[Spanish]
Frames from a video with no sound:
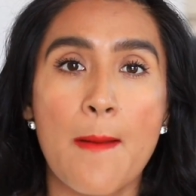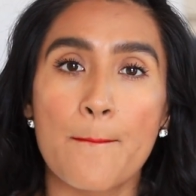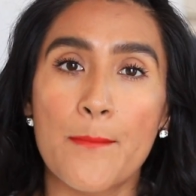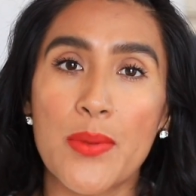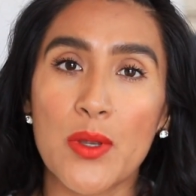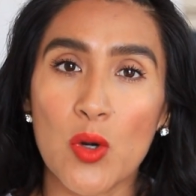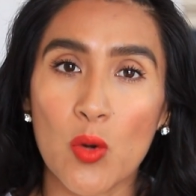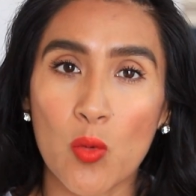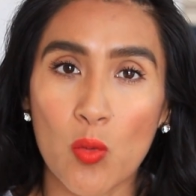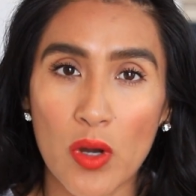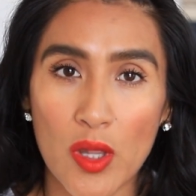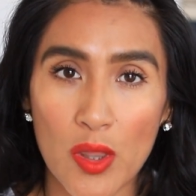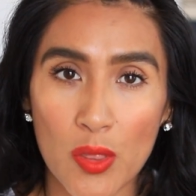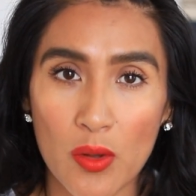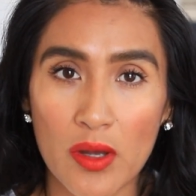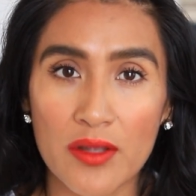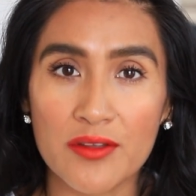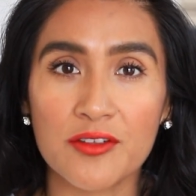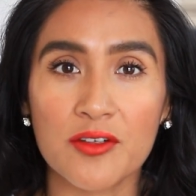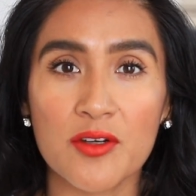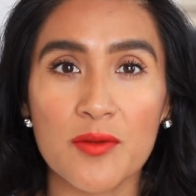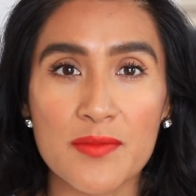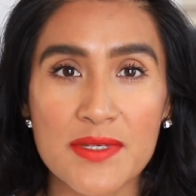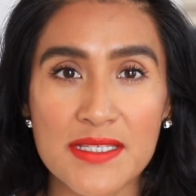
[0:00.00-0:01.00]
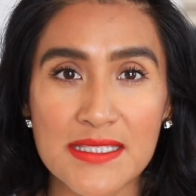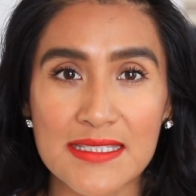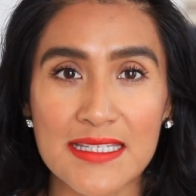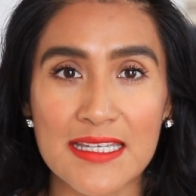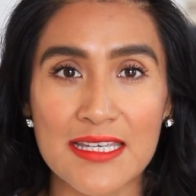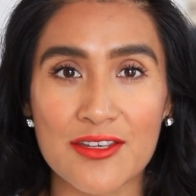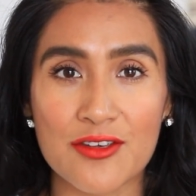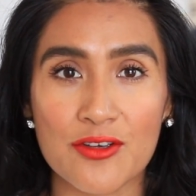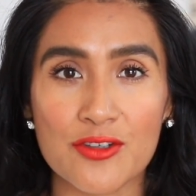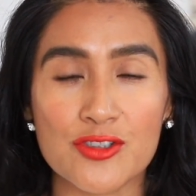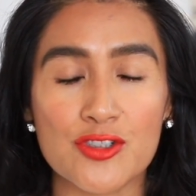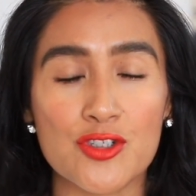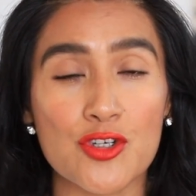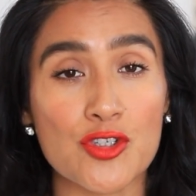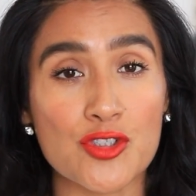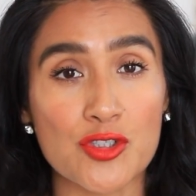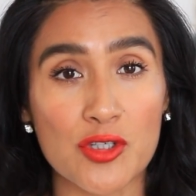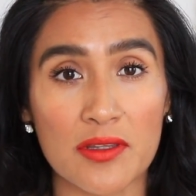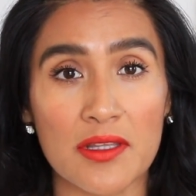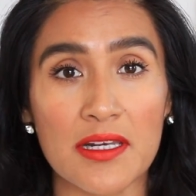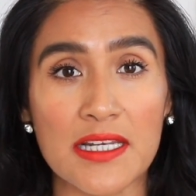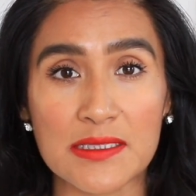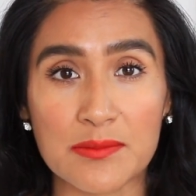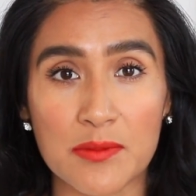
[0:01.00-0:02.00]
Pero cuando ando con mis niños, yo
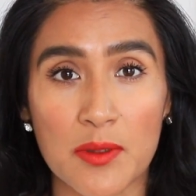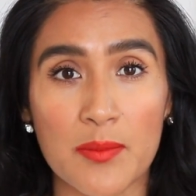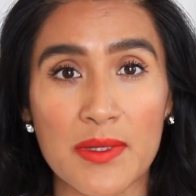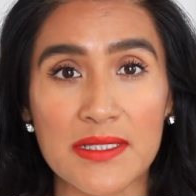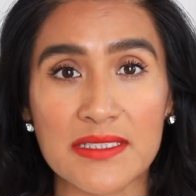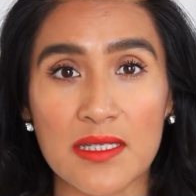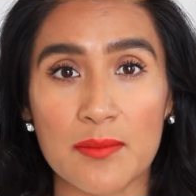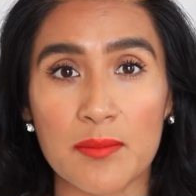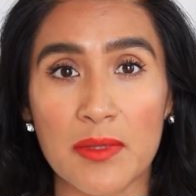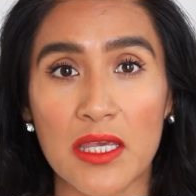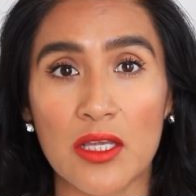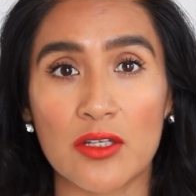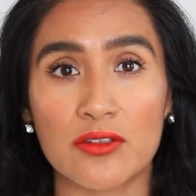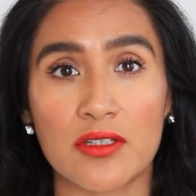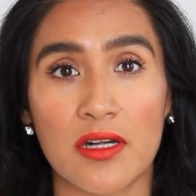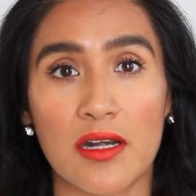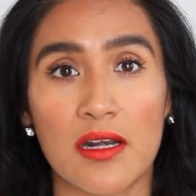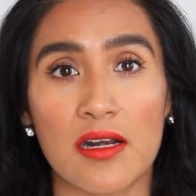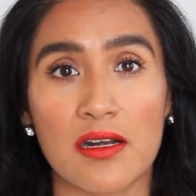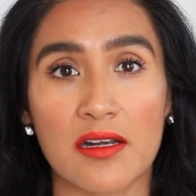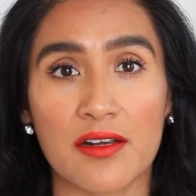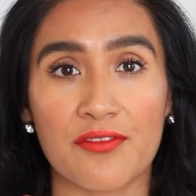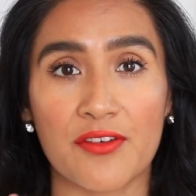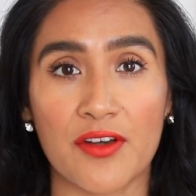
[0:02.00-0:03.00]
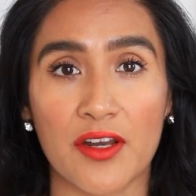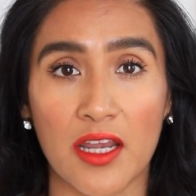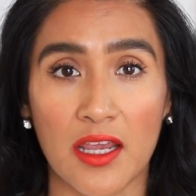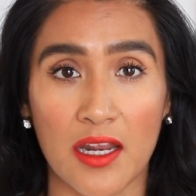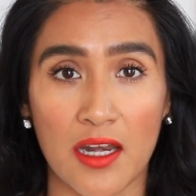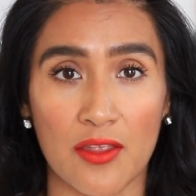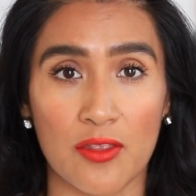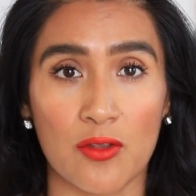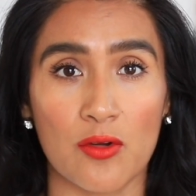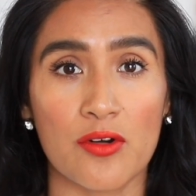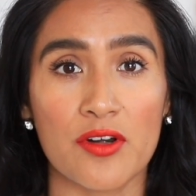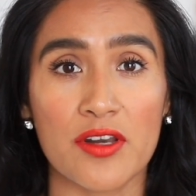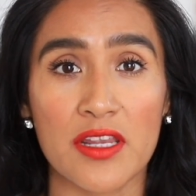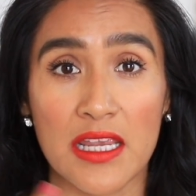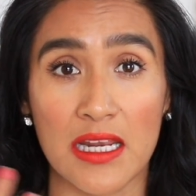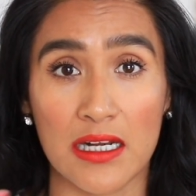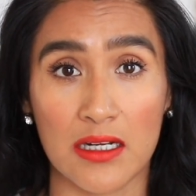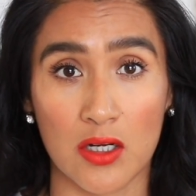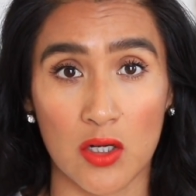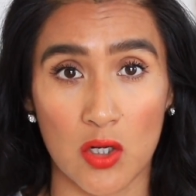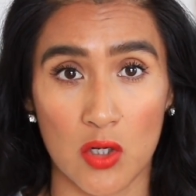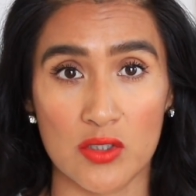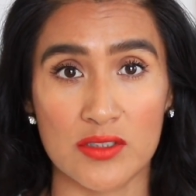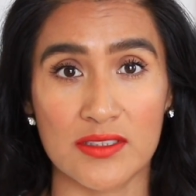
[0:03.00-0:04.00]
soy de las mamás que me quiero traer el refrigerador y
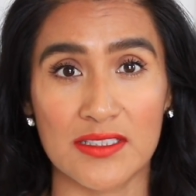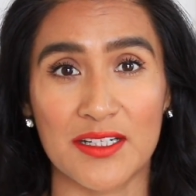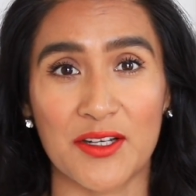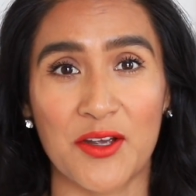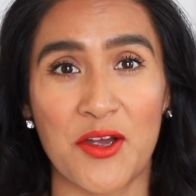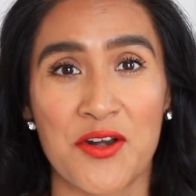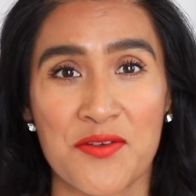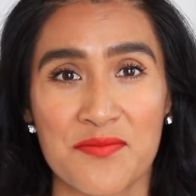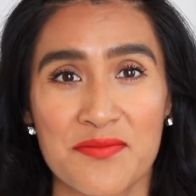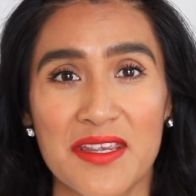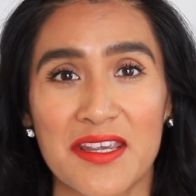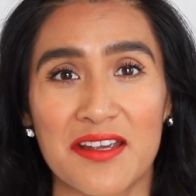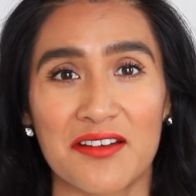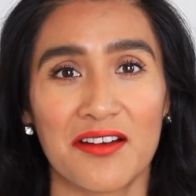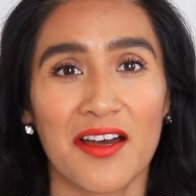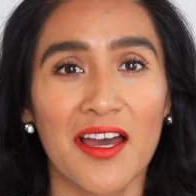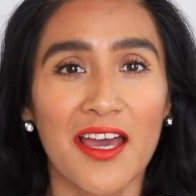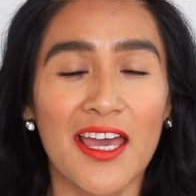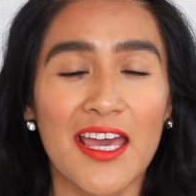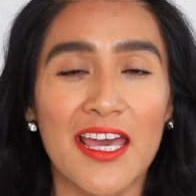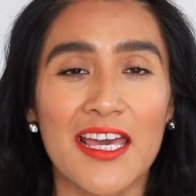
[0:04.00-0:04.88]
el closet conmigo.